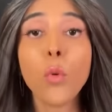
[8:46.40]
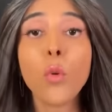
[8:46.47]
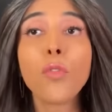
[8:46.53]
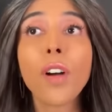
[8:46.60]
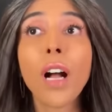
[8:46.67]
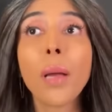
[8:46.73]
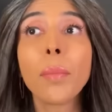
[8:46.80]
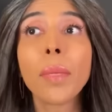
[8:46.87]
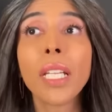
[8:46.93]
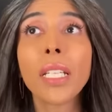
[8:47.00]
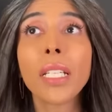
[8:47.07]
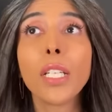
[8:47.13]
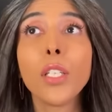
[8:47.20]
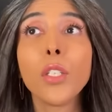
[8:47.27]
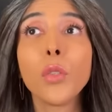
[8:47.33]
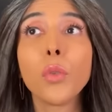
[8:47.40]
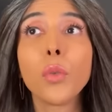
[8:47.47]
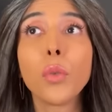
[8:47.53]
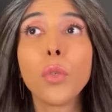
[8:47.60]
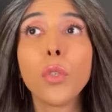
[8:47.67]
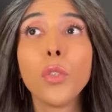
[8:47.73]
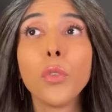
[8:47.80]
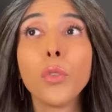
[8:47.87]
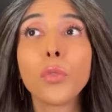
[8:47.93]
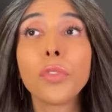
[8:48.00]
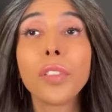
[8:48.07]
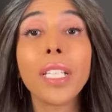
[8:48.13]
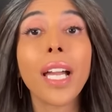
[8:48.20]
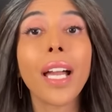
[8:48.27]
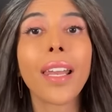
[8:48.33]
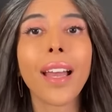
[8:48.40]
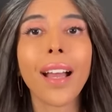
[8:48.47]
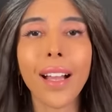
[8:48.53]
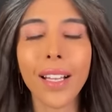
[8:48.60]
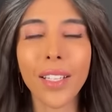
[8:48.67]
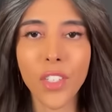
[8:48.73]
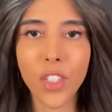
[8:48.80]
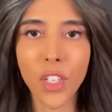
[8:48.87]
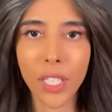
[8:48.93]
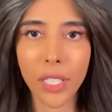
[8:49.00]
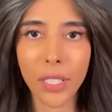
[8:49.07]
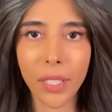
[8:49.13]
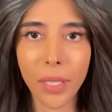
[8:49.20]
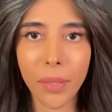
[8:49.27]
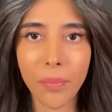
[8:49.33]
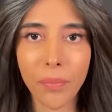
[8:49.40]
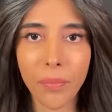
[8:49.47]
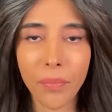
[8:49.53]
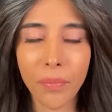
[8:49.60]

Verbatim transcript: مو فاهمين انه انه في علاقات جيده